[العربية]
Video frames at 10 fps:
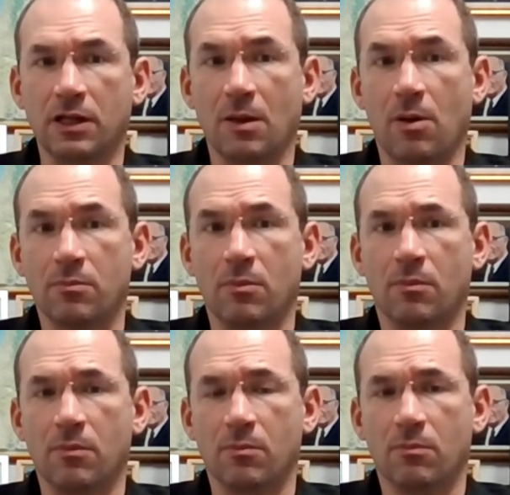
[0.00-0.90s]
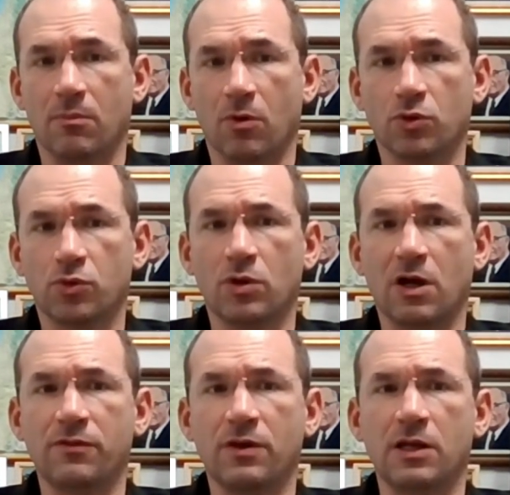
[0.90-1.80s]
لذلك طبعا
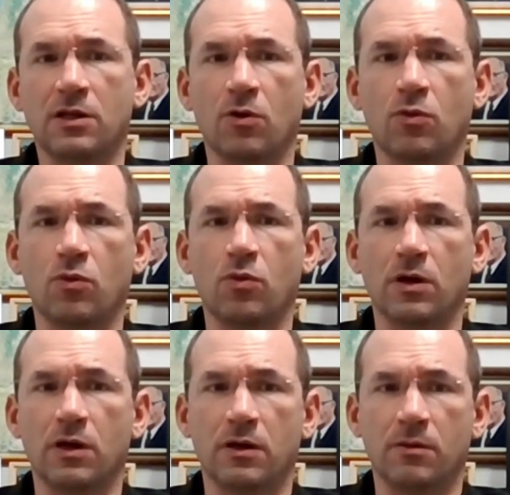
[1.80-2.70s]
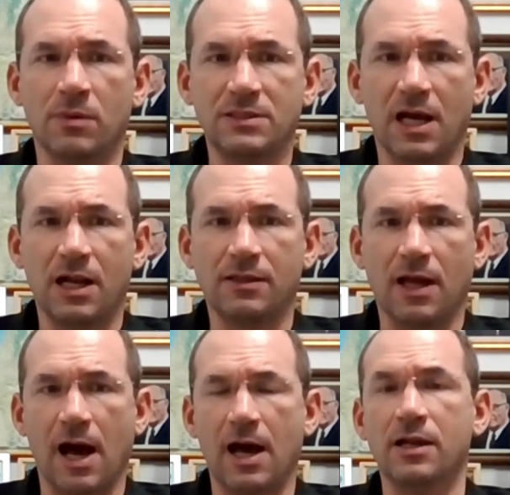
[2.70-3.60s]
خطوره في انه آه،
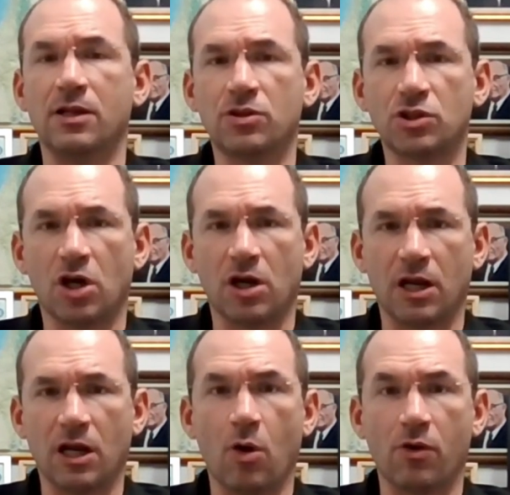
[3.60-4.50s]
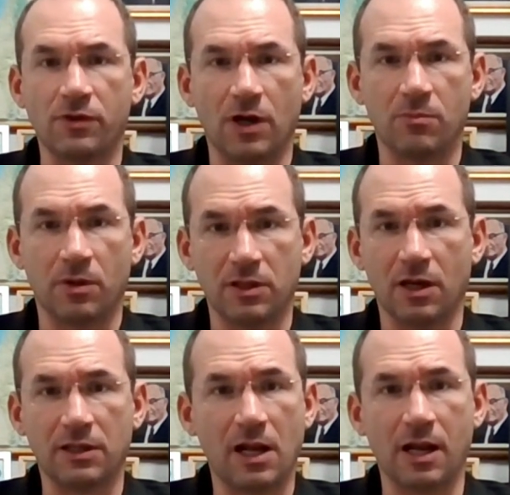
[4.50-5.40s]
مساله الانتشار النووي في
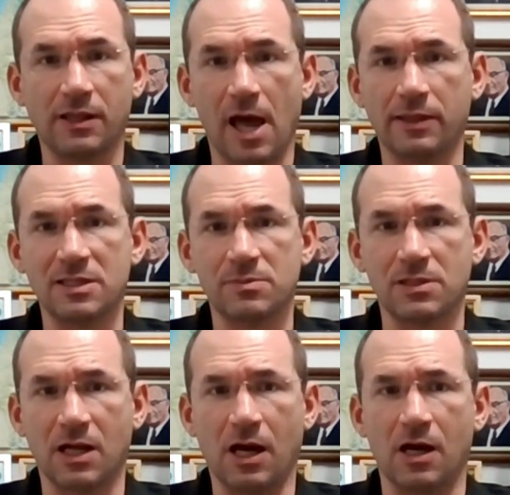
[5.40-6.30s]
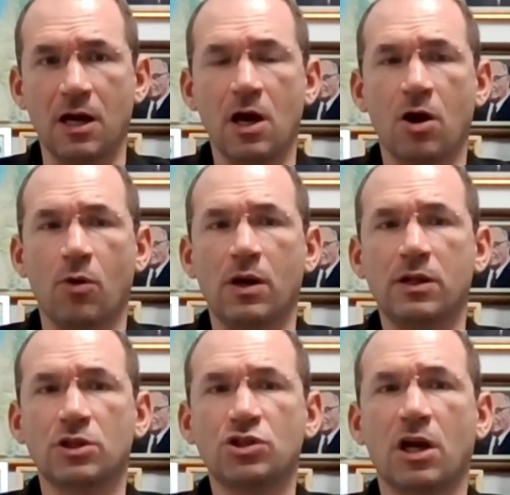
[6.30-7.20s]
المنطقه دعنا نتحدث بصراحه
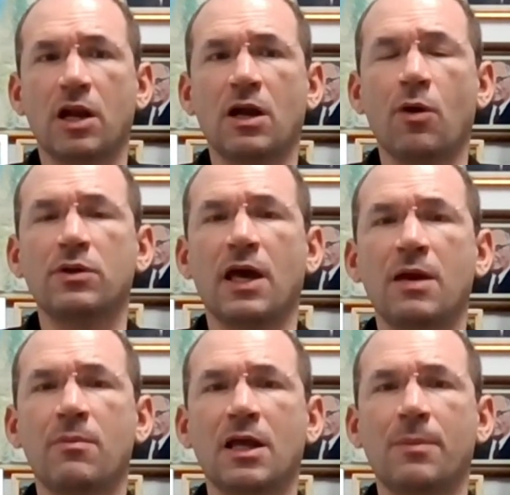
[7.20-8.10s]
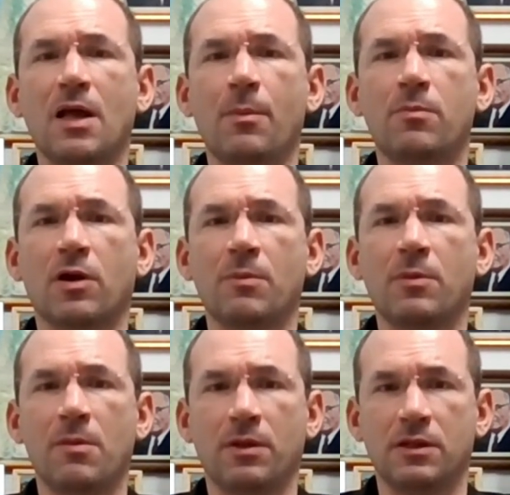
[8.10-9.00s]
والانتشار النووي دائما يبدا
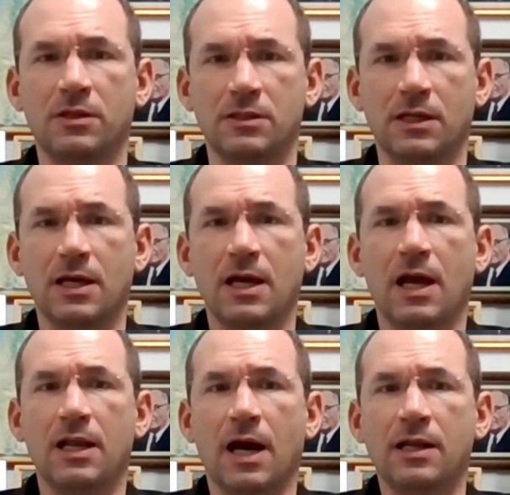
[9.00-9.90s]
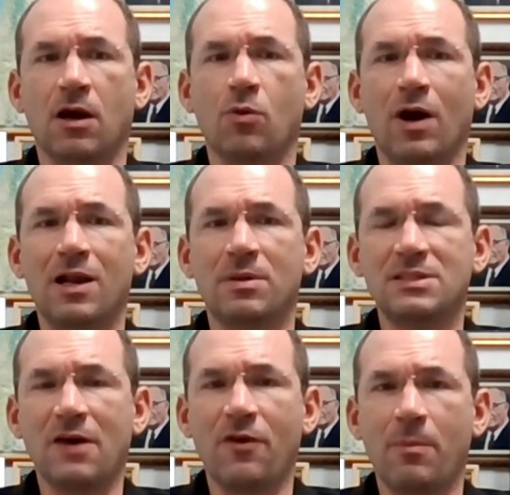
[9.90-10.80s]
بالبرامج المدنيه لانه
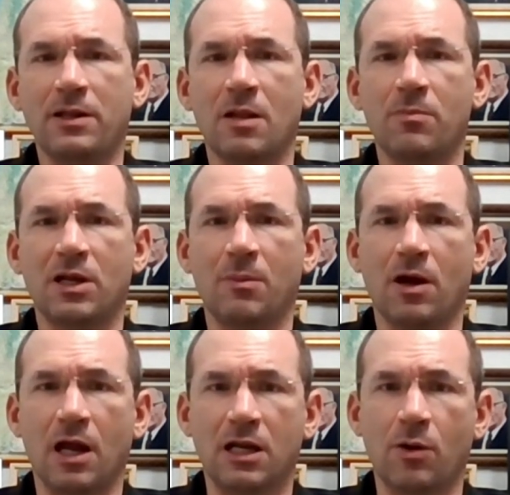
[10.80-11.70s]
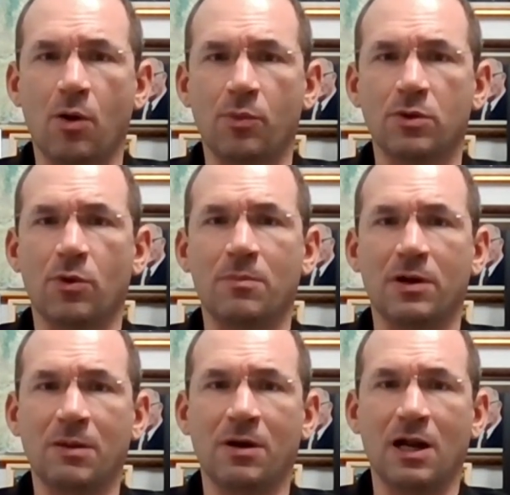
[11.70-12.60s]
المسافه بين البرنامج النووي
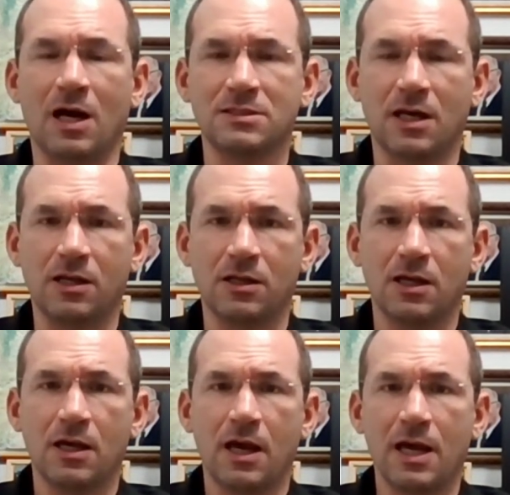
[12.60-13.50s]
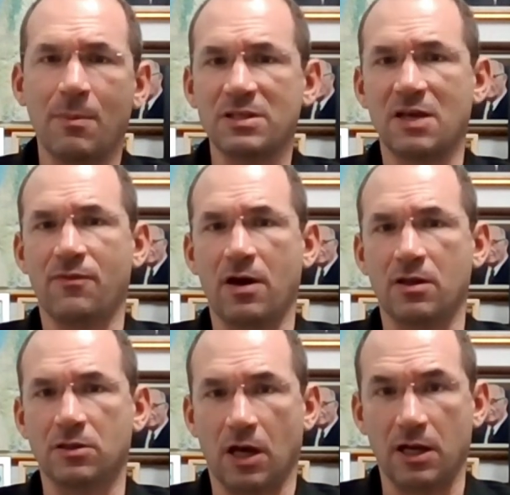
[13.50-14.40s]
والبرنامج العسكري هي
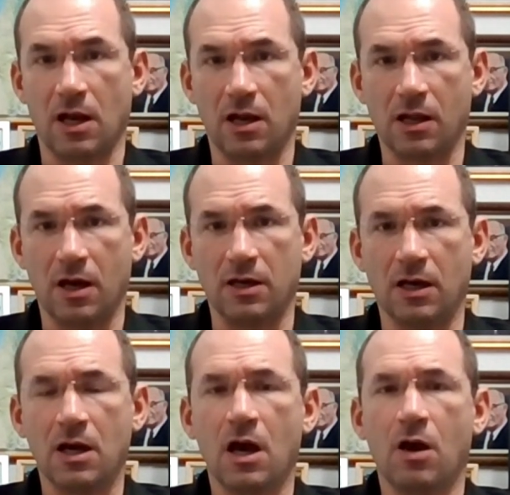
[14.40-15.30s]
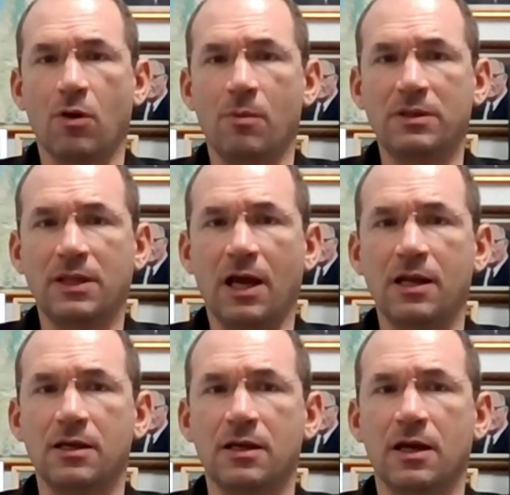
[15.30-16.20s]
مسافه ضئيله للغايه
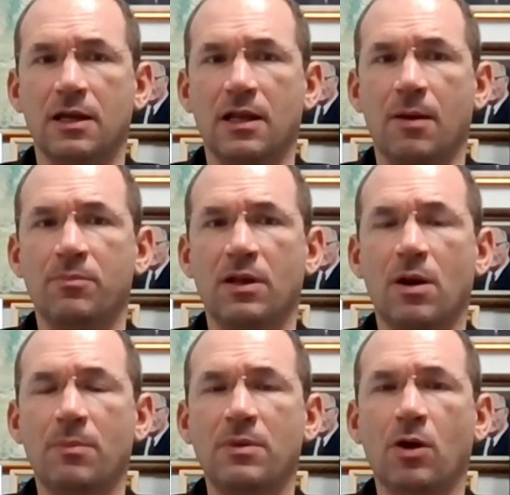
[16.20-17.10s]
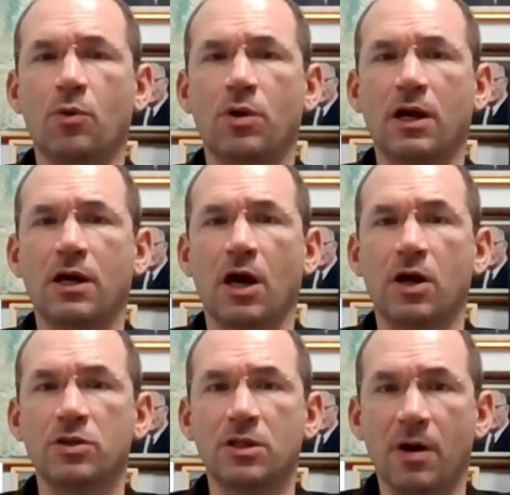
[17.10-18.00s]
وبالتالي لم لو لم يكن
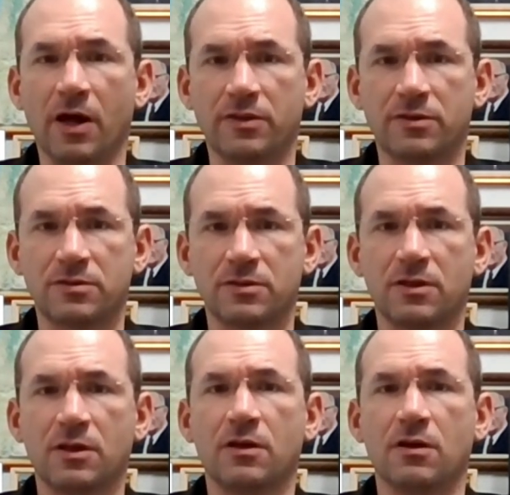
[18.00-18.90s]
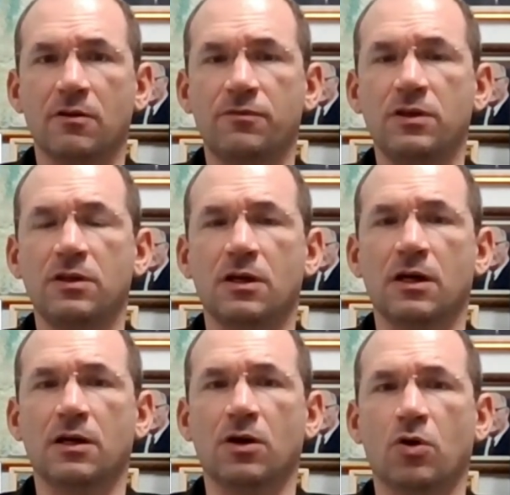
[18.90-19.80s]
هناك انضباط آه، في
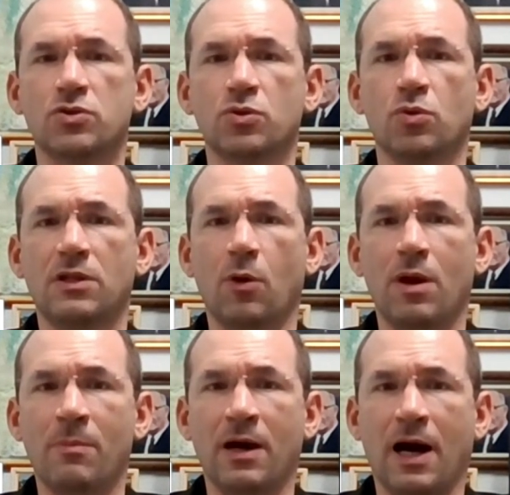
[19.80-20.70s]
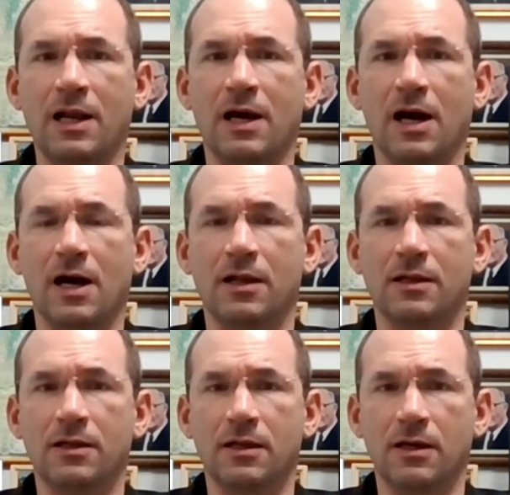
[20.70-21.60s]
آه، حصول دوله ما على
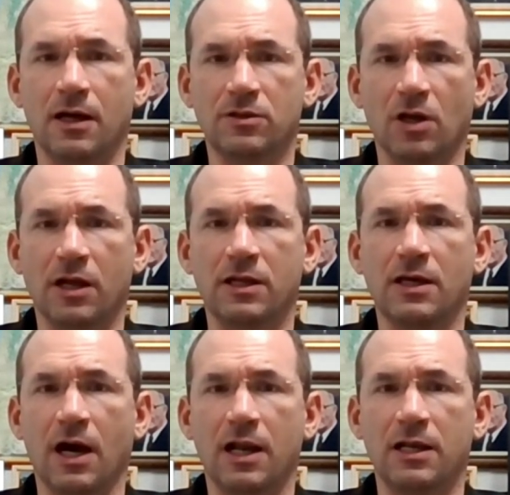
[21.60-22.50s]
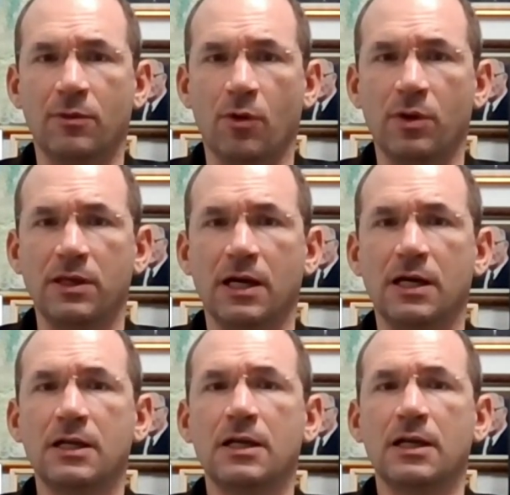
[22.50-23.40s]
التقنيه
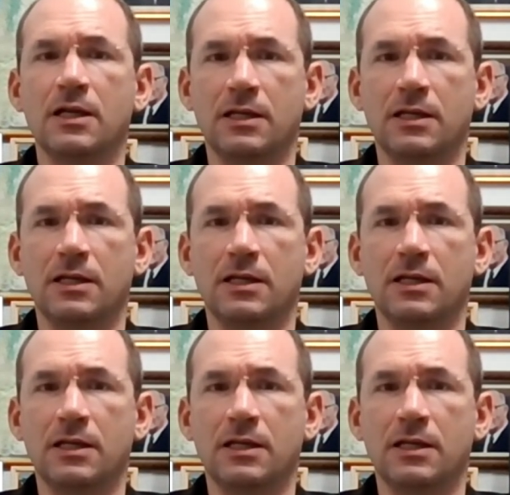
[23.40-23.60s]
النوويه